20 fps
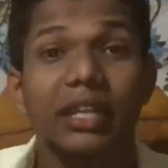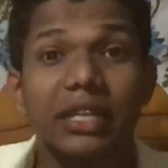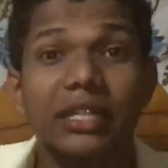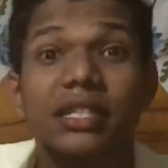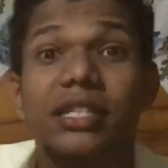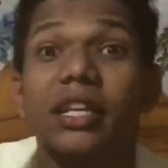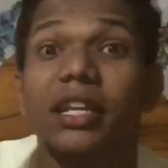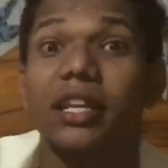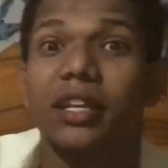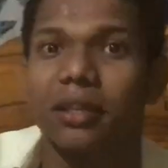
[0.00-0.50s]

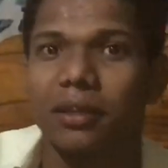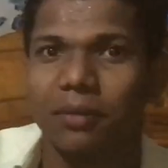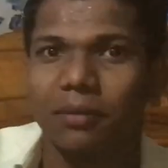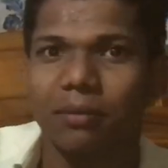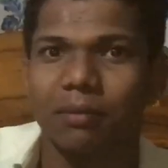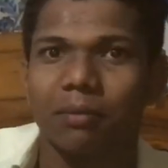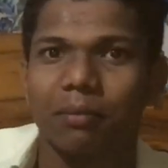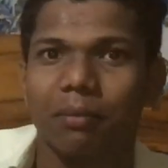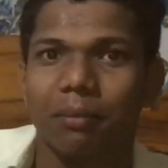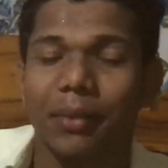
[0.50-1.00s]
इसीलिए
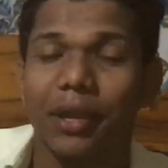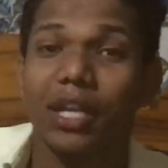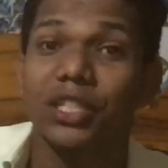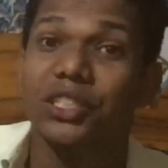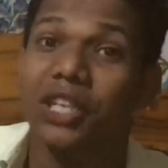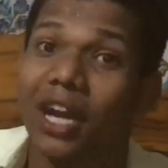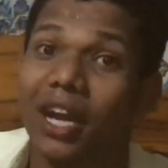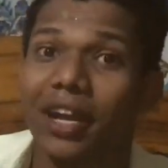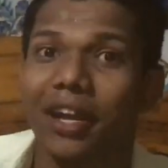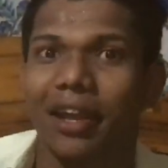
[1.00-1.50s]
मैं
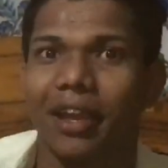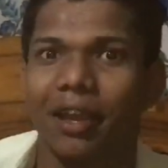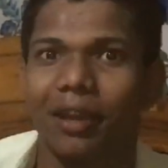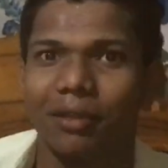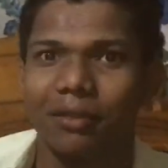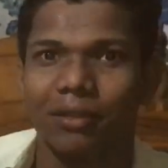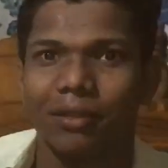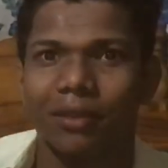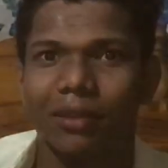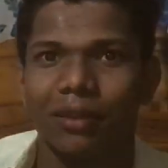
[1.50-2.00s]
आज हार गया
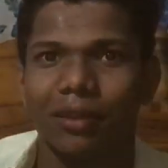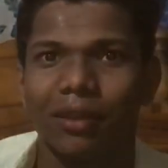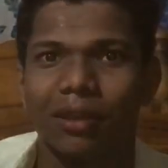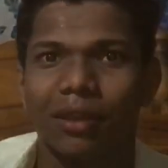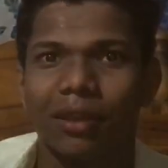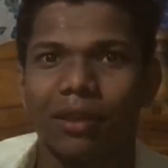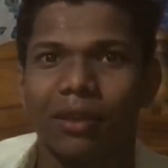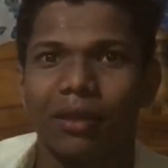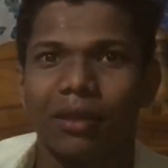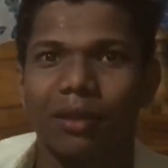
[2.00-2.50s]

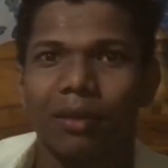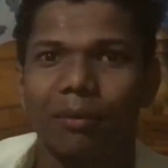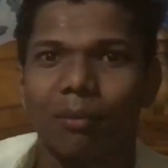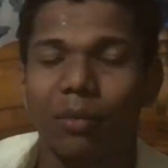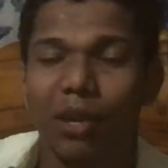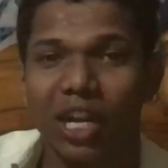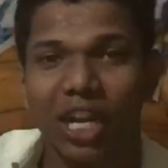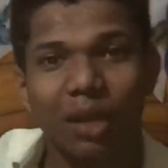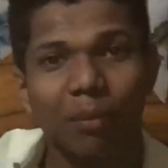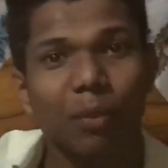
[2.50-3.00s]

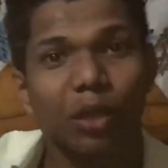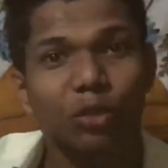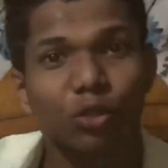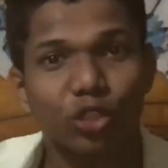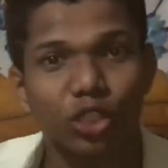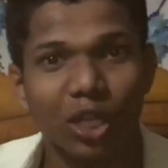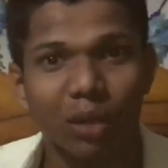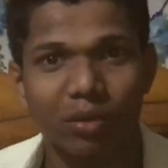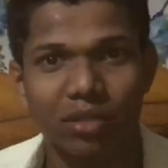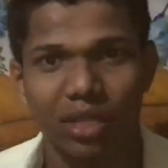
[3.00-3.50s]
वरना मैं तो
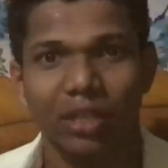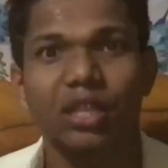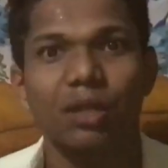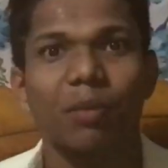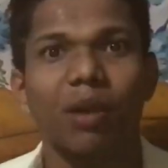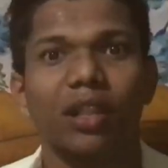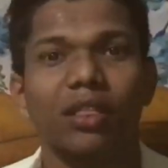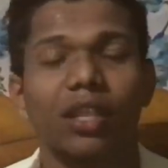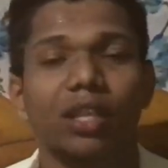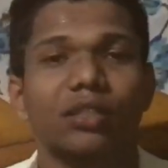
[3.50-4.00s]

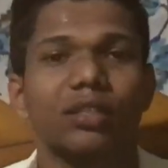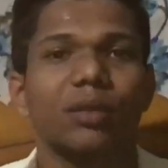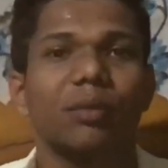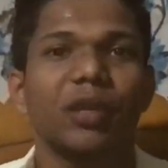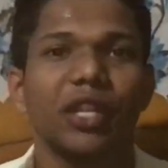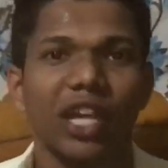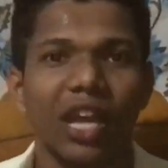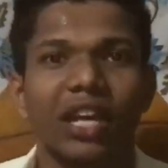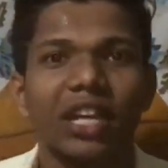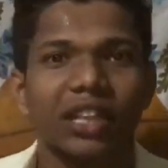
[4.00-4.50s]
सर्वशक्तिमान था
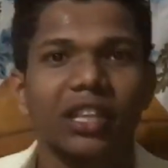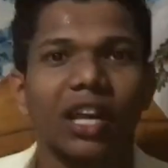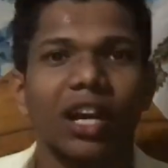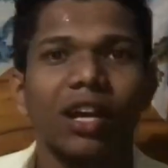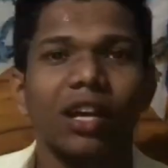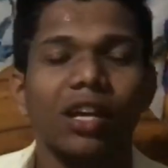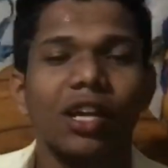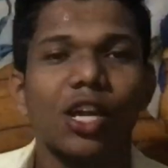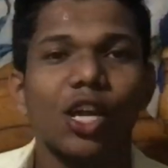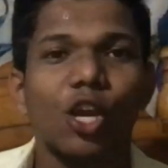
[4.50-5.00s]
सर्वज्ञानी था
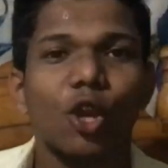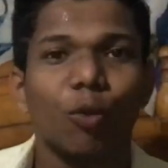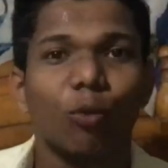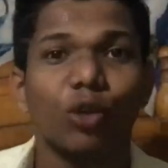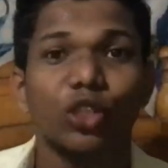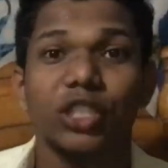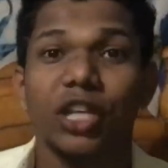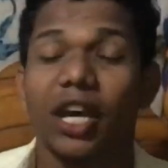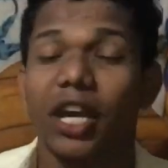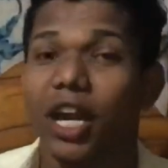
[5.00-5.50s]

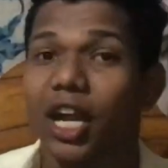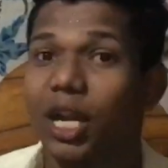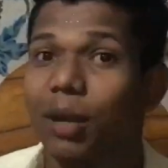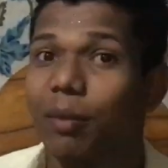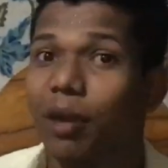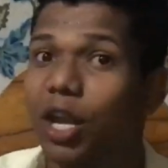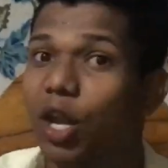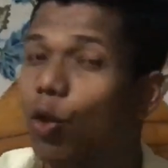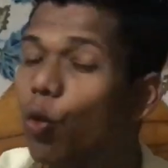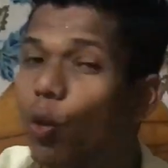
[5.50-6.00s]
मुझे हराने
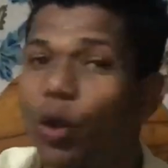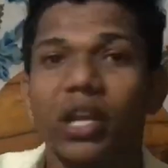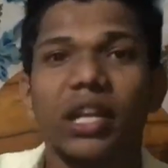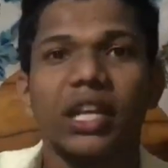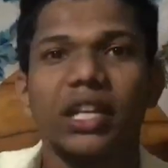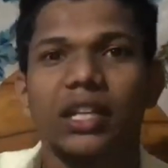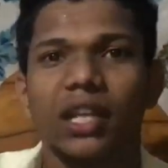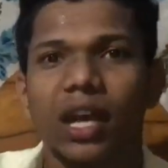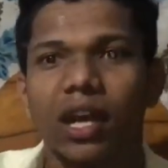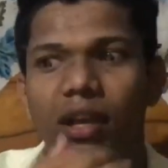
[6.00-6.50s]
वाला कोई
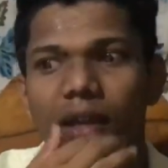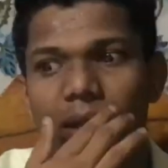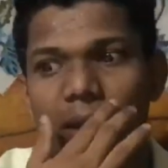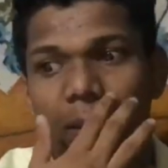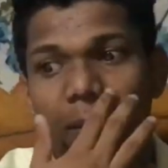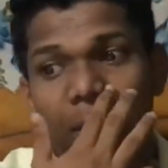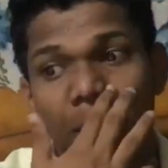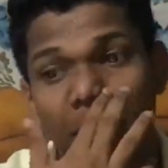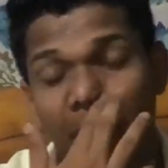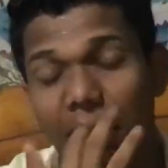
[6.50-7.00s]
नहीं था
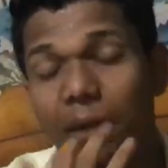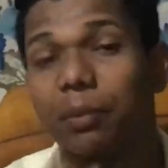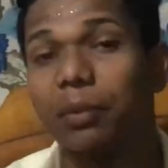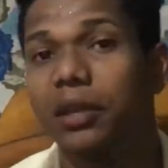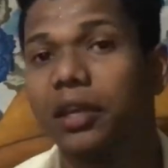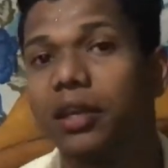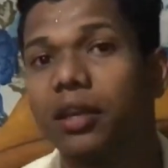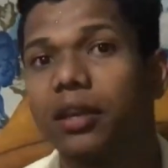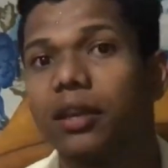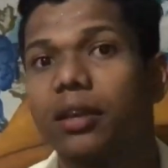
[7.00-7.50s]
फिर
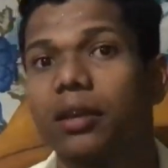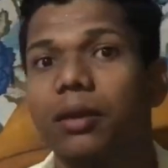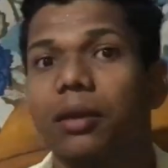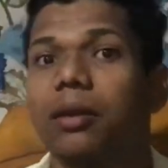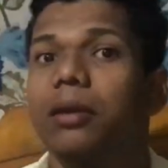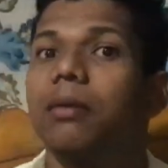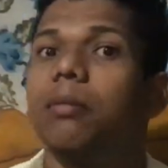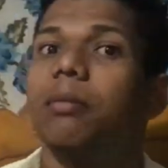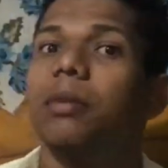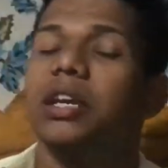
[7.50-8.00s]
भी
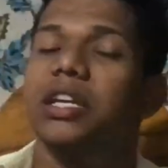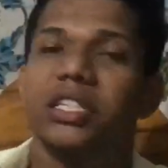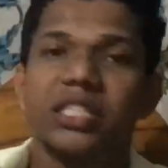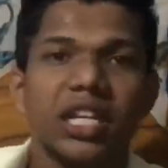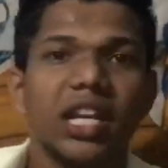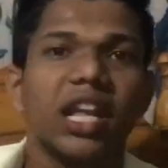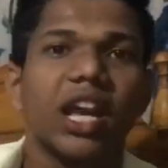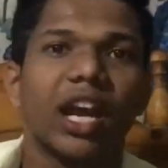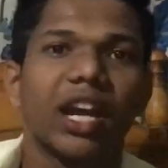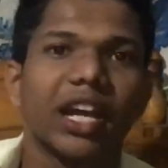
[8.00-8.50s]
मैं
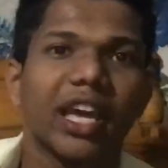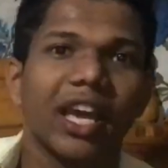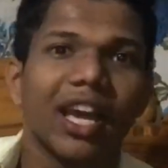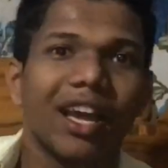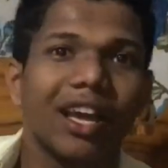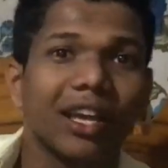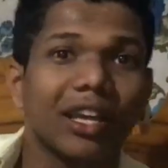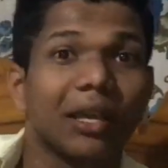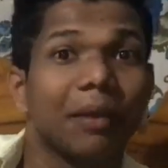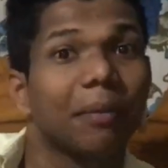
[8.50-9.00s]
इसीलिए हार
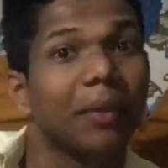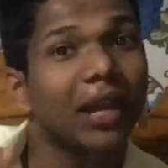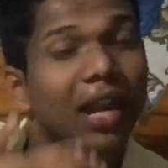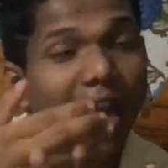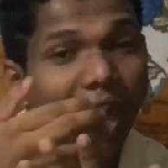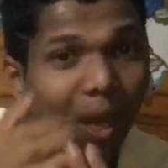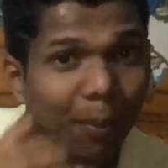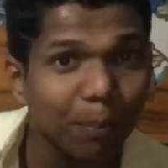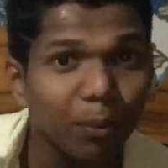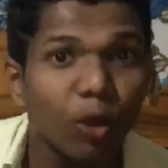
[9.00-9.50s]
गया कि मेरा
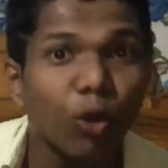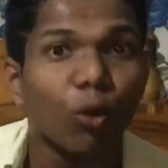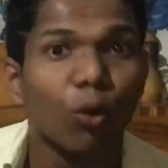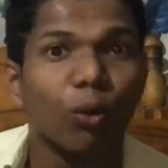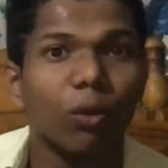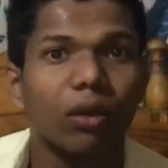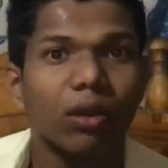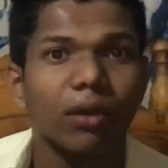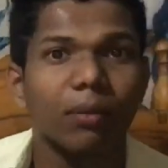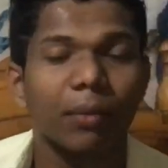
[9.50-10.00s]
अपनों
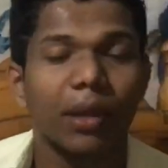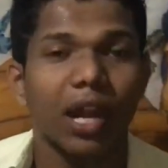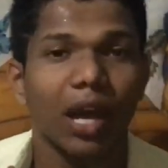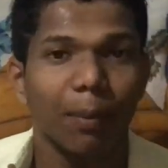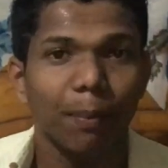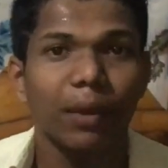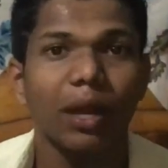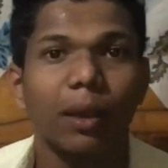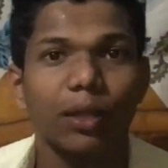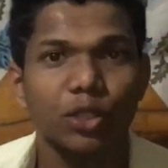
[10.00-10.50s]
मेरा
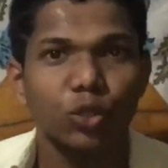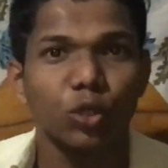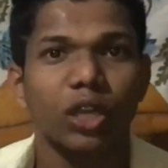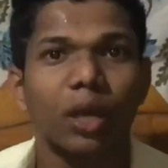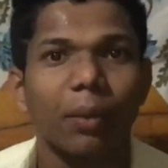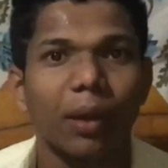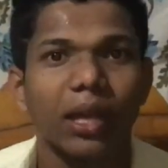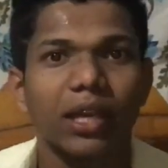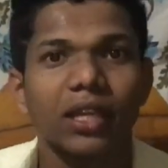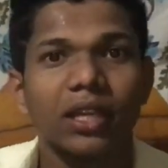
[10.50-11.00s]
अपना
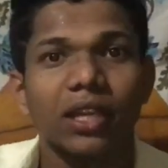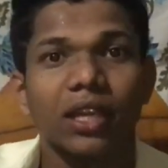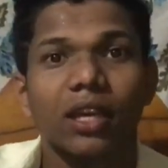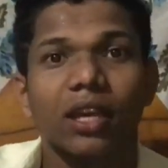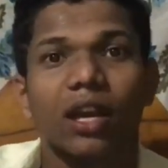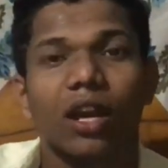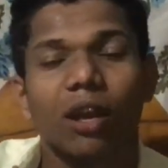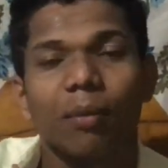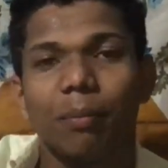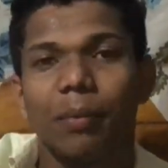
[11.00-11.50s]
छोटा भाई
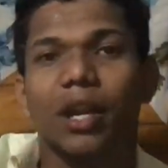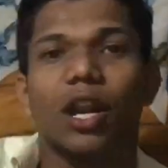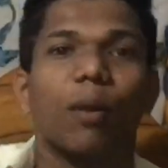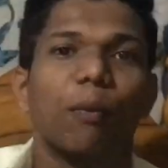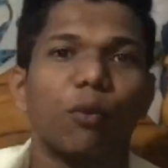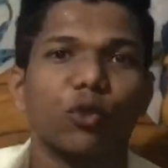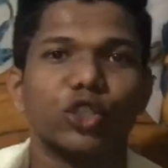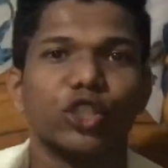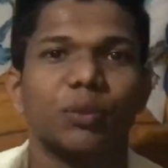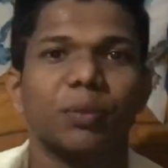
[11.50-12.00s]
मेरा
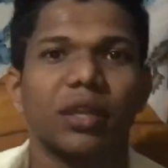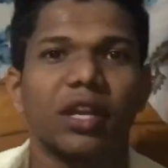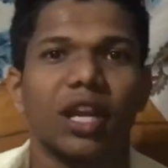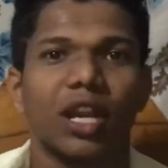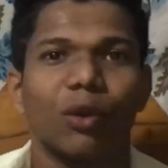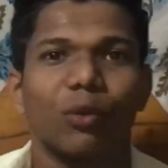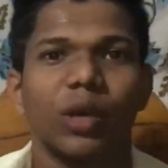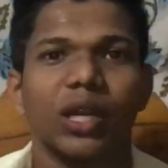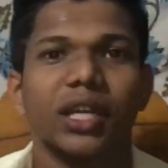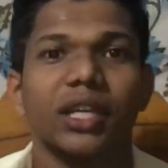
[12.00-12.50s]
अपोजिट में
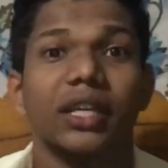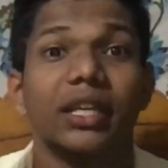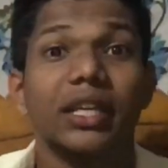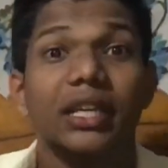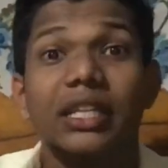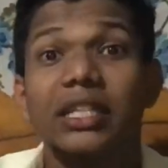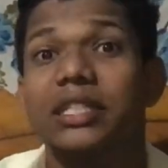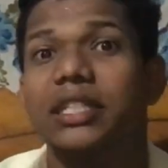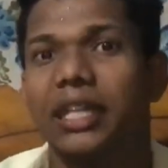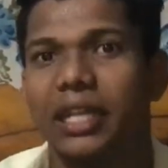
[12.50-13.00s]
खड़ा हुआ है
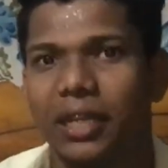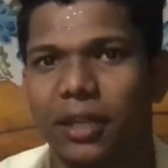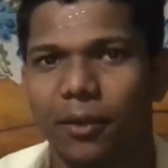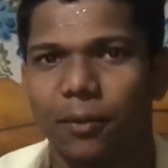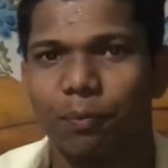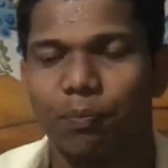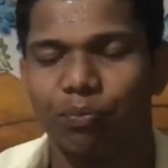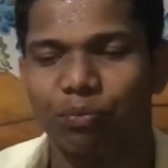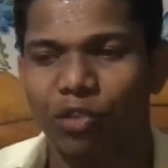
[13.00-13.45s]
इसीलिए